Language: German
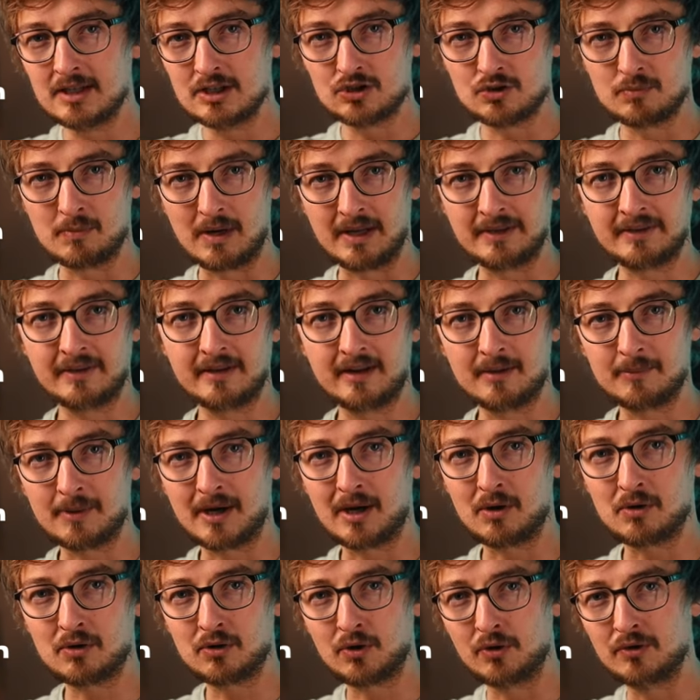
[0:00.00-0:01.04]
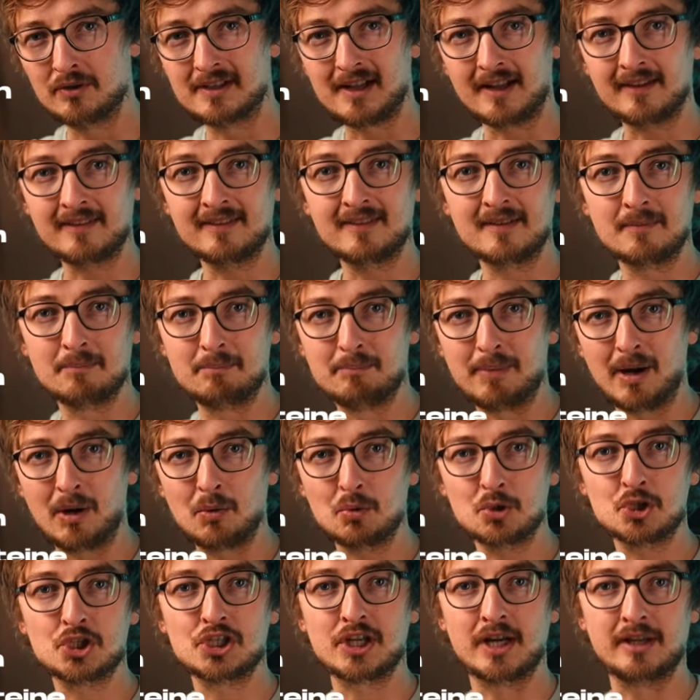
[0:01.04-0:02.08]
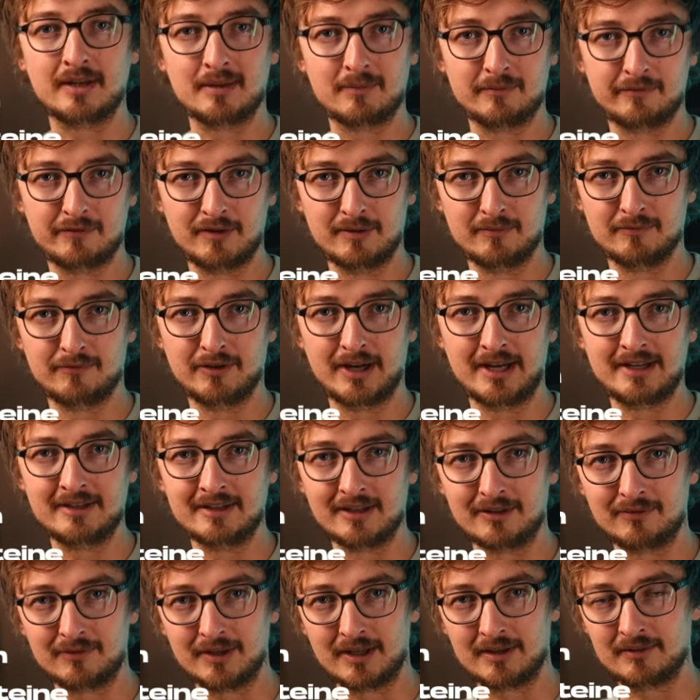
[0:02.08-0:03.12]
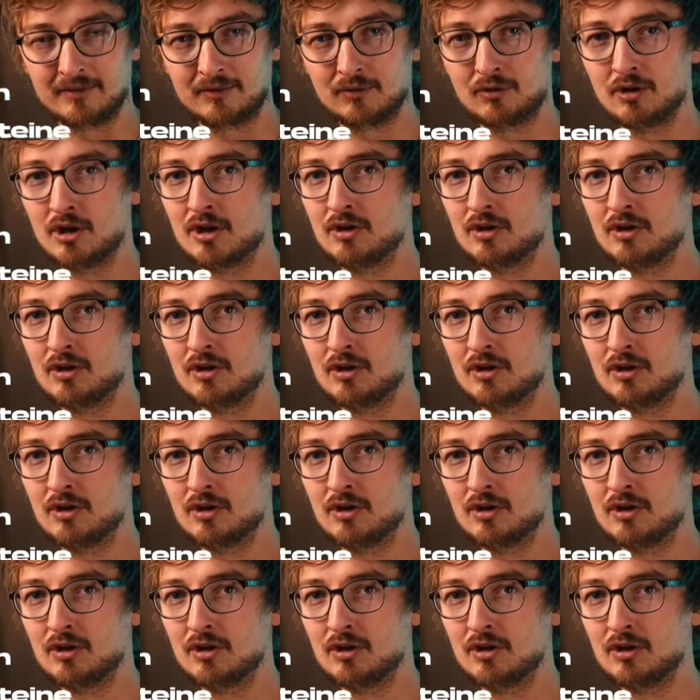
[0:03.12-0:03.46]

zum anderen aber auch können ganze Bausteine im Film verändert werden.